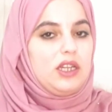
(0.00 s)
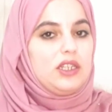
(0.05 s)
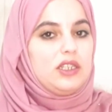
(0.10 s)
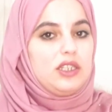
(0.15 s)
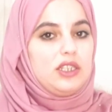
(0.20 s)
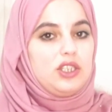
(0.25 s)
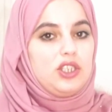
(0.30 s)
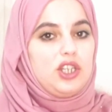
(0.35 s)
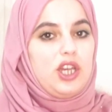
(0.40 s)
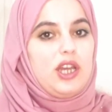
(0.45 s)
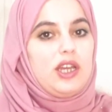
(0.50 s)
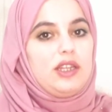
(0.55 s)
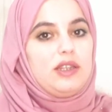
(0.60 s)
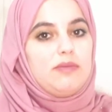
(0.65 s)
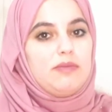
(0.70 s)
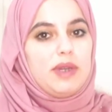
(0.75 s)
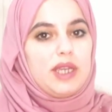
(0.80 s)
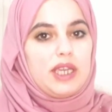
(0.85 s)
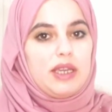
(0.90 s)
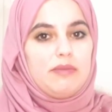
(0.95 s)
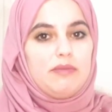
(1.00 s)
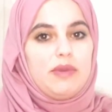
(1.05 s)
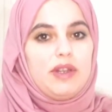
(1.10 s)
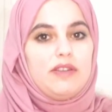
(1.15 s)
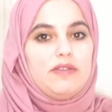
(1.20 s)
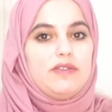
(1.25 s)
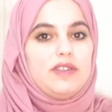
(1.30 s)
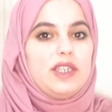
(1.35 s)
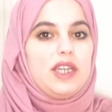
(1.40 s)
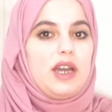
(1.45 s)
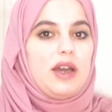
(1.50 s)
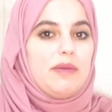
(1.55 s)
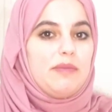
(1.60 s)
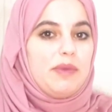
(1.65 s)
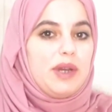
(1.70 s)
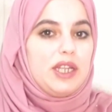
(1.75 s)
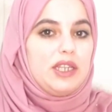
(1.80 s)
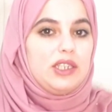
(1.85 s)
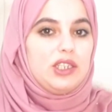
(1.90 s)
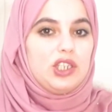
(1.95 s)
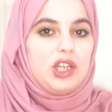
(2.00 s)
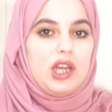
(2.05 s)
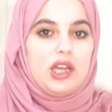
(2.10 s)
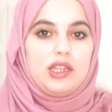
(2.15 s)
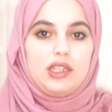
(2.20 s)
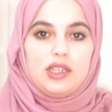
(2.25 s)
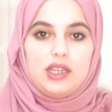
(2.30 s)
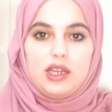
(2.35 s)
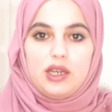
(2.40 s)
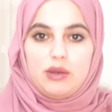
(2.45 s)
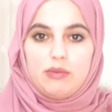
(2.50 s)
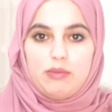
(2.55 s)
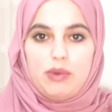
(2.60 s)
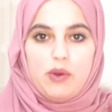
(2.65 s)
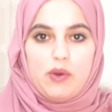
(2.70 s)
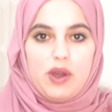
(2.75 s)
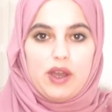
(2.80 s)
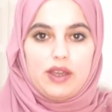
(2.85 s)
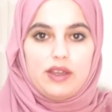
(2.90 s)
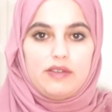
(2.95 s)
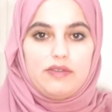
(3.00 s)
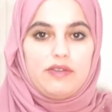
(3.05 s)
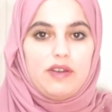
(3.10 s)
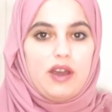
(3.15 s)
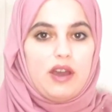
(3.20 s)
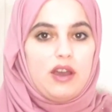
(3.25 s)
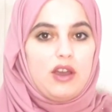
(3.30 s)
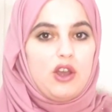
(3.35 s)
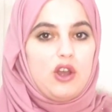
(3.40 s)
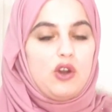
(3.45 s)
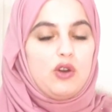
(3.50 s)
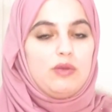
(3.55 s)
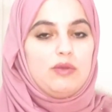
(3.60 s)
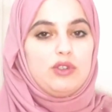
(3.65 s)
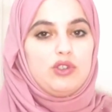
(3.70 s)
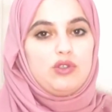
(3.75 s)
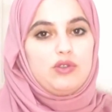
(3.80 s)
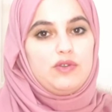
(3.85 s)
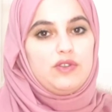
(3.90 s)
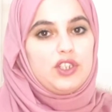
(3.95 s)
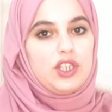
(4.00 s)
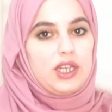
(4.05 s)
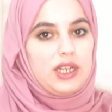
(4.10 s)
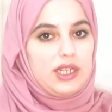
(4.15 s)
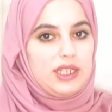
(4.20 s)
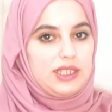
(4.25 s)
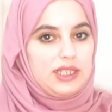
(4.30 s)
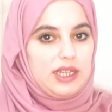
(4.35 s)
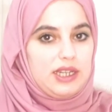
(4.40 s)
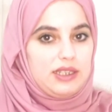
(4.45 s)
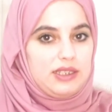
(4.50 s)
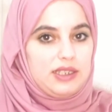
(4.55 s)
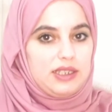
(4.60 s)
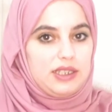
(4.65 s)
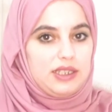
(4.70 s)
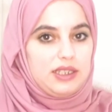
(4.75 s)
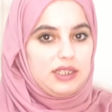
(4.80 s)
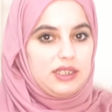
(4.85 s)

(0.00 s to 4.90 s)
نجحت بكمل فيها ما نجحت بوقفها وبشوف شغلة تانية